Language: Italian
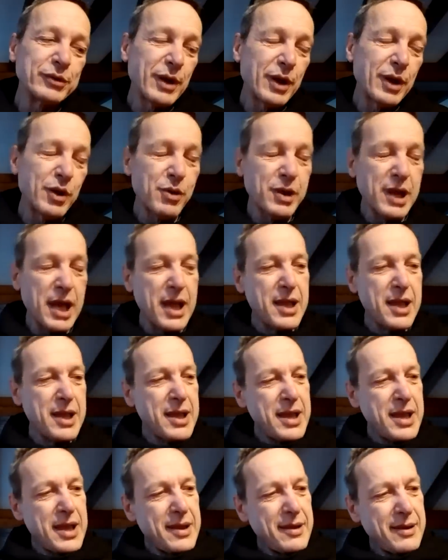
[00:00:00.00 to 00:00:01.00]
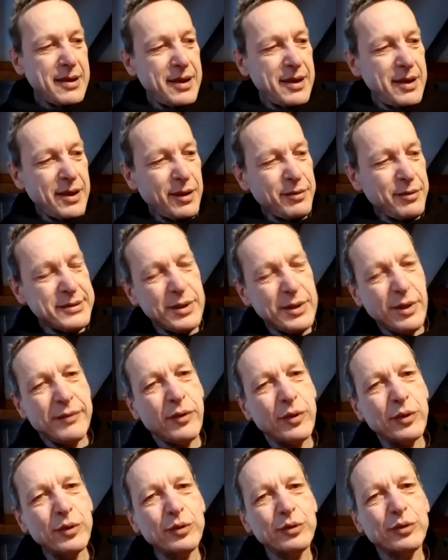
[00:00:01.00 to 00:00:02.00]
Allora, eh, così ho
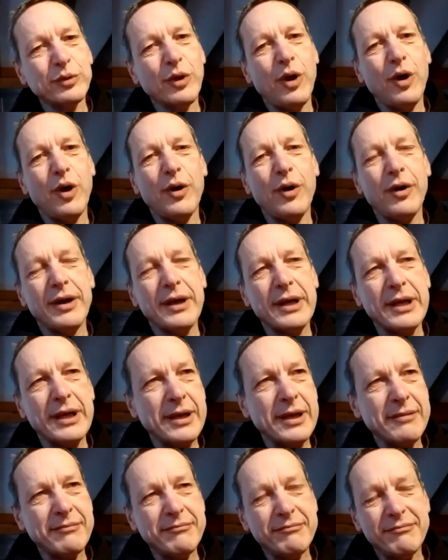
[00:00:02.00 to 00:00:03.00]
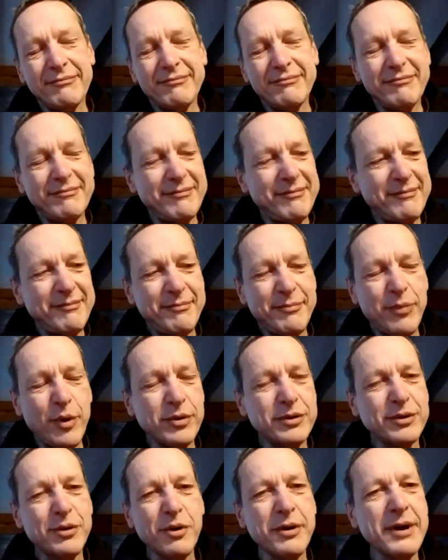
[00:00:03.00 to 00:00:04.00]
voluto eh,
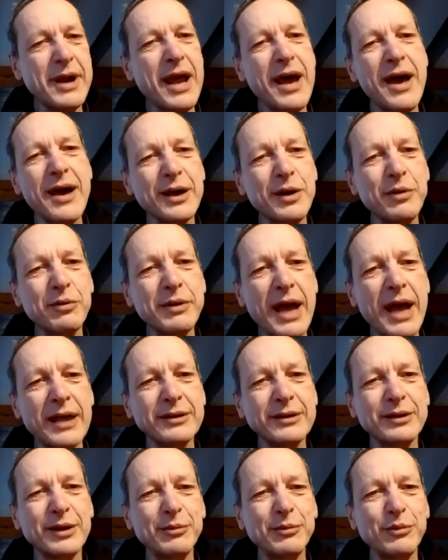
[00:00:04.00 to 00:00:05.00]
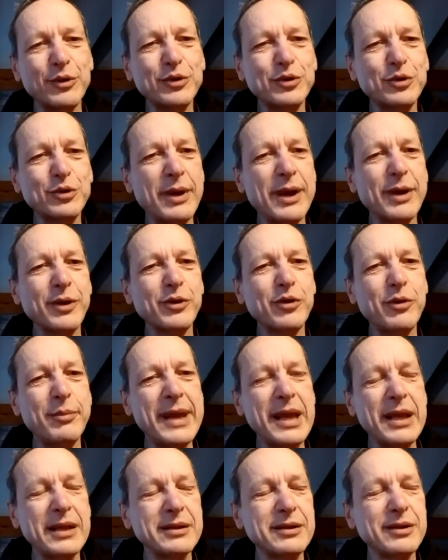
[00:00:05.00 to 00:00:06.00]
tornare un attimo
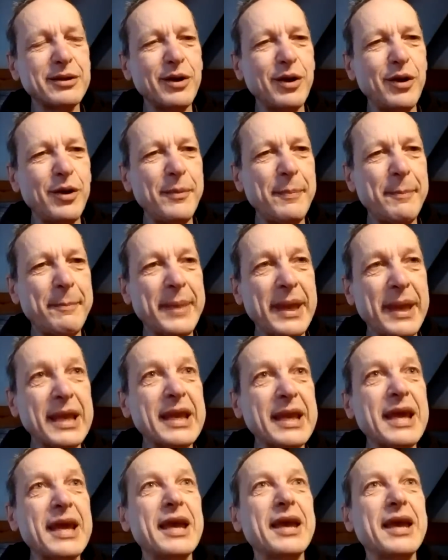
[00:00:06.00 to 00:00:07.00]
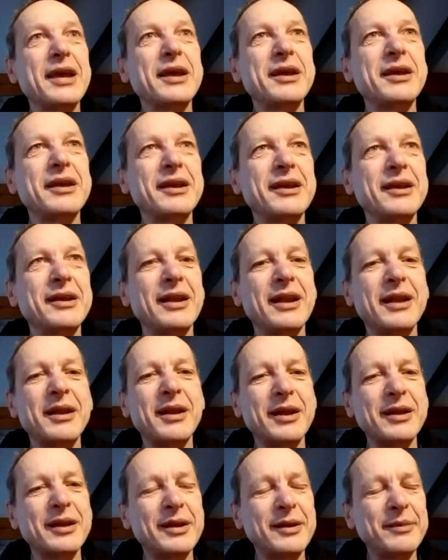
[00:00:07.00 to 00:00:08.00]
sull'argomento perché
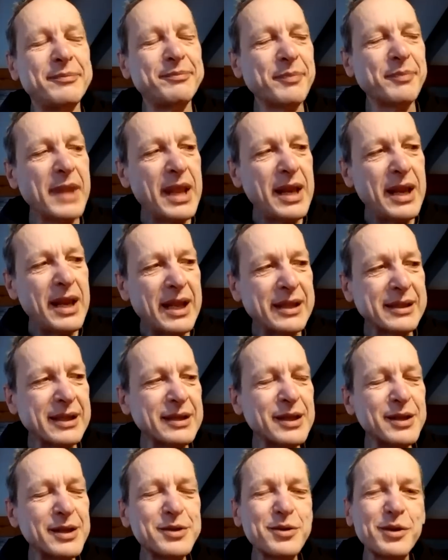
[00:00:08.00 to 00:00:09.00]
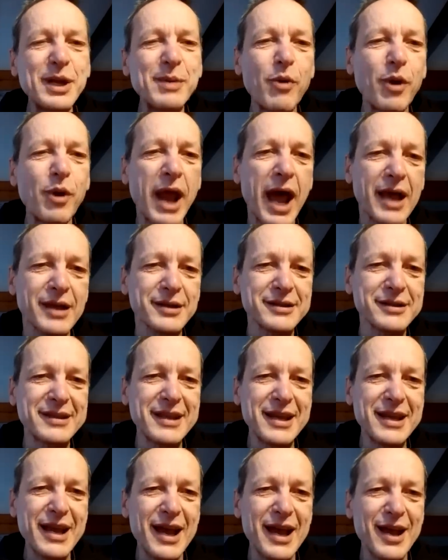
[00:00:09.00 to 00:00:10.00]
il, la tradizione
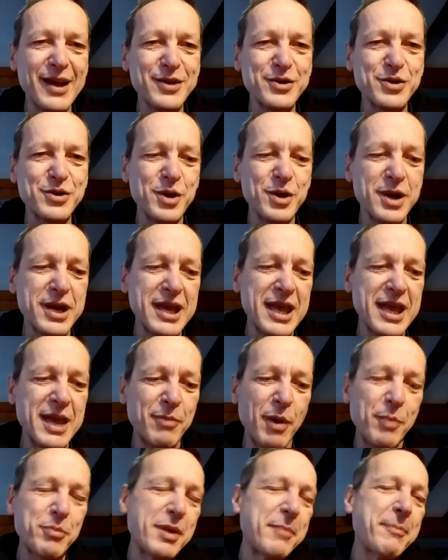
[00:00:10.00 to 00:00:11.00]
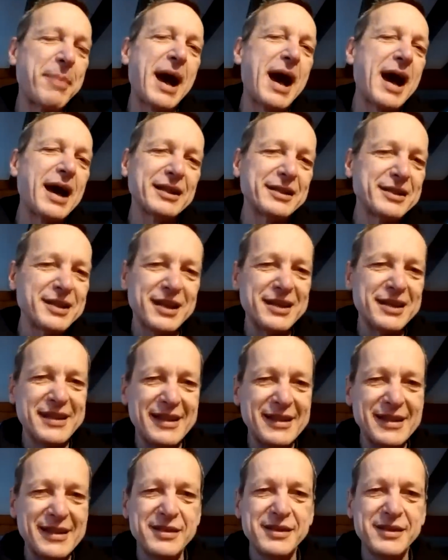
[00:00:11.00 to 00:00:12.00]
monastica, cioè proprio i padri
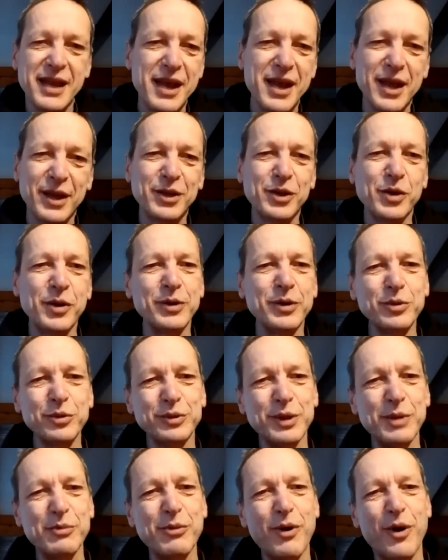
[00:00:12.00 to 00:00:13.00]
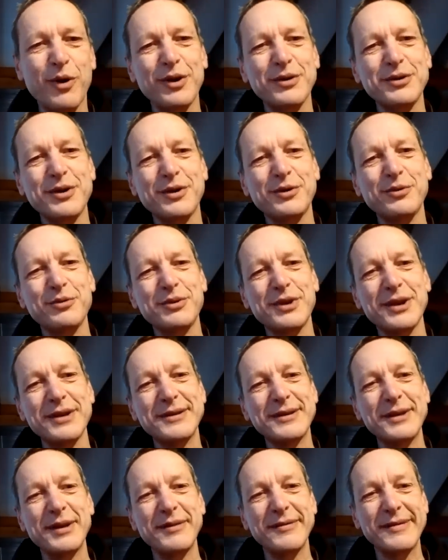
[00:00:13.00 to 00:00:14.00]
del deserto e tutti i monaci
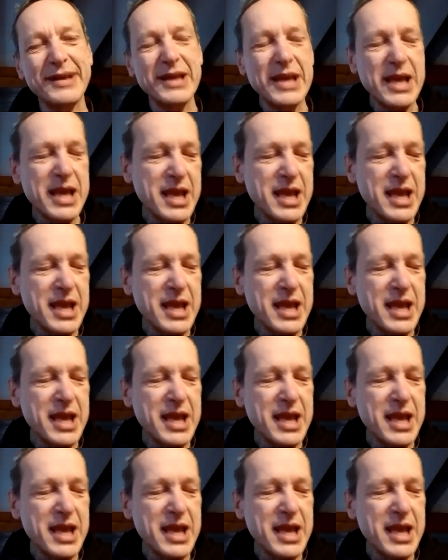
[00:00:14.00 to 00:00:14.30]
successivi,